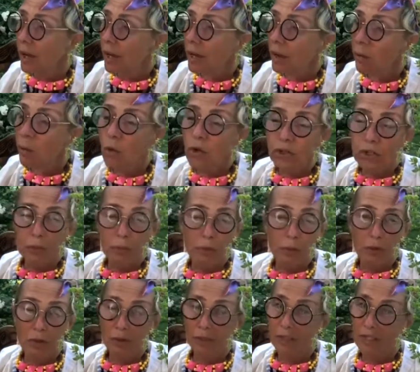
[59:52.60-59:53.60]
Очень
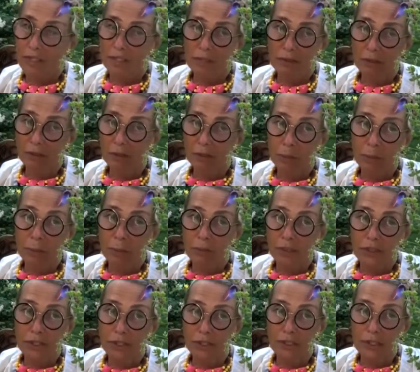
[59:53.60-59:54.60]
много Дань. красивых
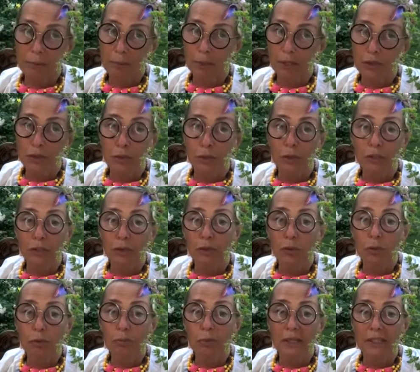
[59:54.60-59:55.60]
наблюдений Дань. по
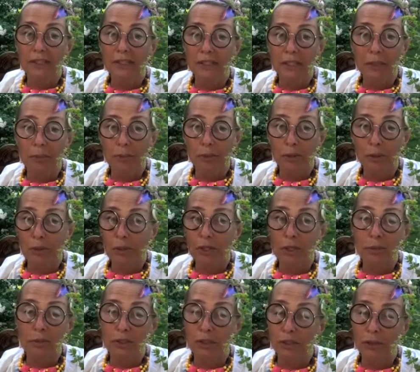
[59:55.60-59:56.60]
тюнингу быта и по
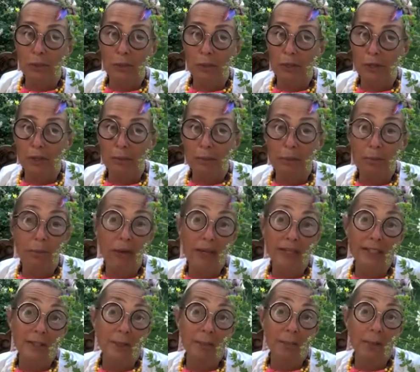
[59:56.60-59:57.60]
другим историям. И
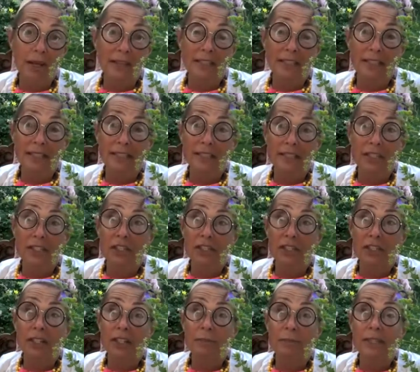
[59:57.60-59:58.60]
пять, пять
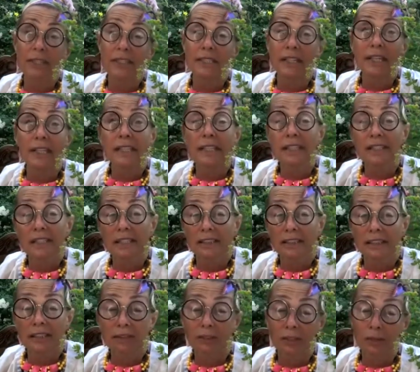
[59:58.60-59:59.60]
летящих лебедей низко
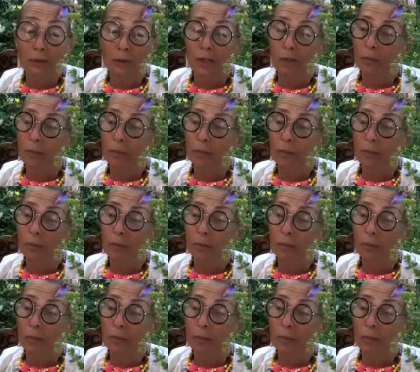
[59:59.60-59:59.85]
над водой я бы